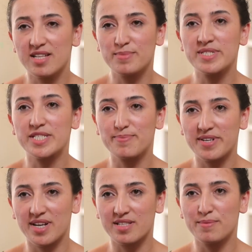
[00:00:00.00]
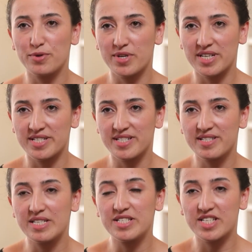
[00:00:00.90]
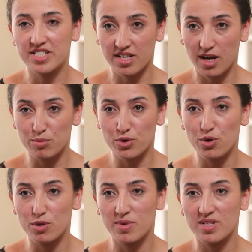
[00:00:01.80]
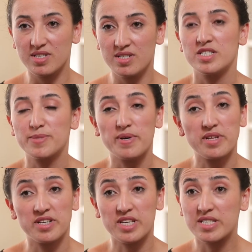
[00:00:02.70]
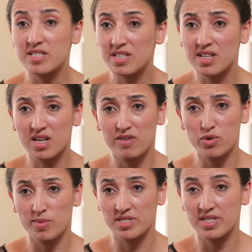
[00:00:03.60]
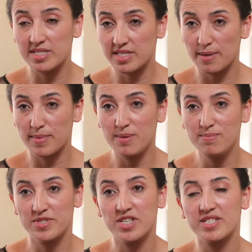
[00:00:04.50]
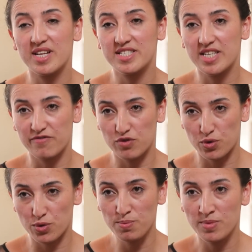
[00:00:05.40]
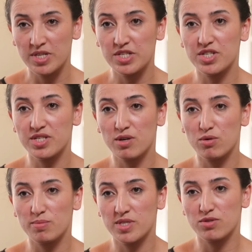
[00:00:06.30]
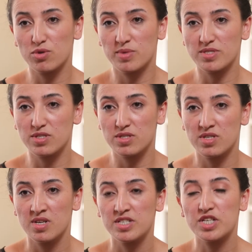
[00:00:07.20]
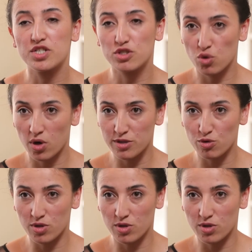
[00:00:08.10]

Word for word: Hanım'ın ıspanaklı böreğinin incecik hamuru olmalı. Ispanağın kesinlikle kavurmasını istemem. Çiğden seviyorum. İçinde olmazsa olmazı yeşil soğan